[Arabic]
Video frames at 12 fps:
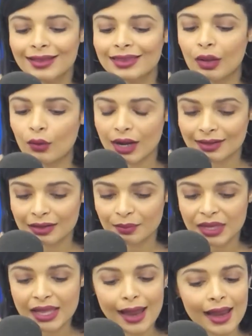دورات
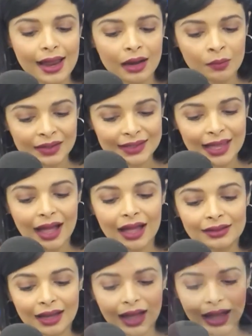المياه
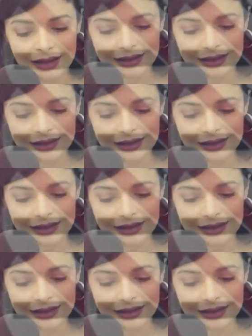المصاعد قاعات